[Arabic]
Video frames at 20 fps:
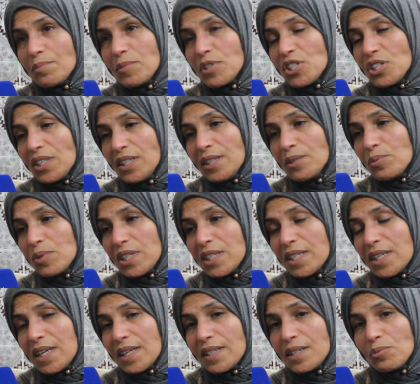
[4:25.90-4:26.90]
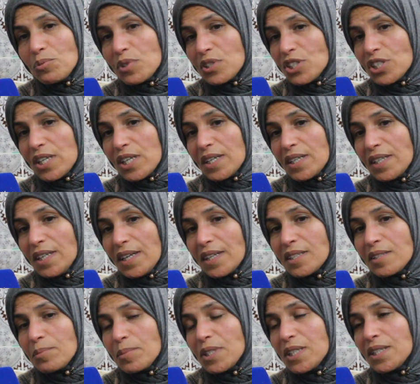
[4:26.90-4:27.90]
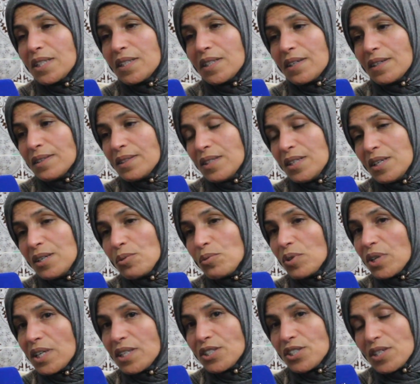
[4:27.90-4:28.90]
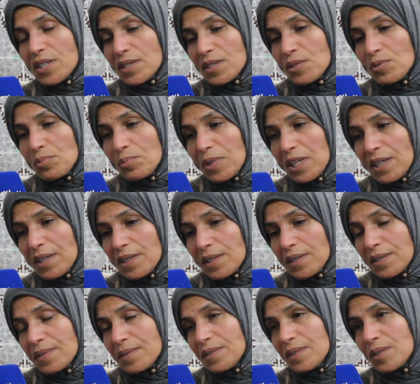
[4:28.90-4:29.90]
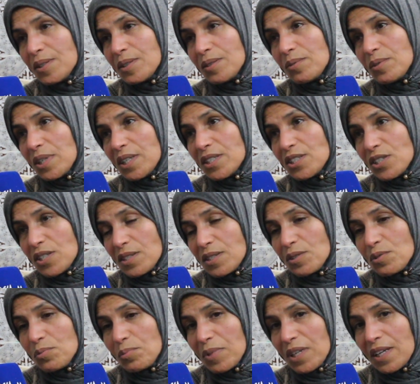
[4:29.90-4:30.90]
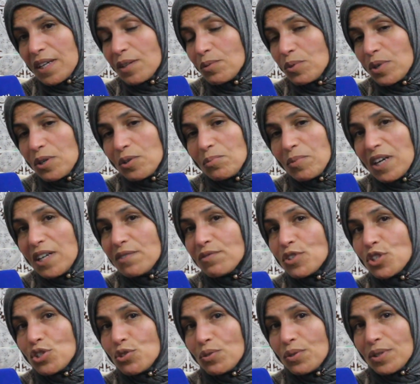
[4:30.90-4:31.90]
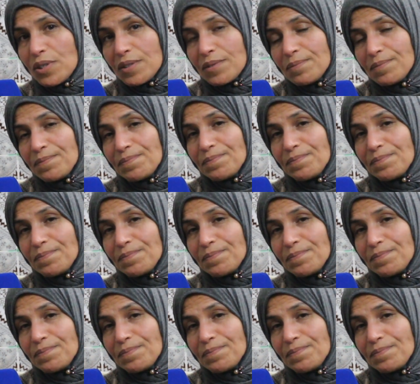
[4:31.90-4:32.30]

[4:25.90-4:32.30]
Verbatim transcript: ماشي عي ولدي أنا ولد شريحة كبيرة الله يجازيهم بخير الله يجازيهم بخير ولهم ألف الشكر